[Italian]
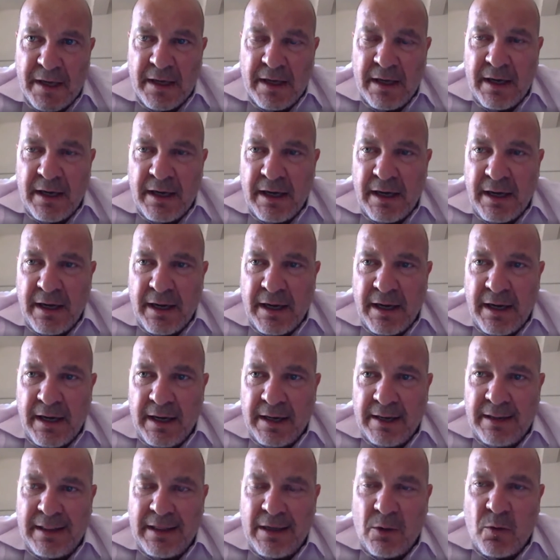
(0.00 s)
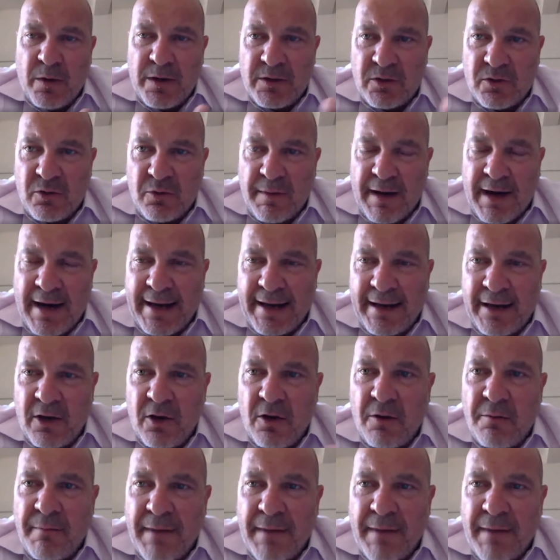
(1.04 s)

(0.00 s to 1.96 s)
eh, di questo marchio,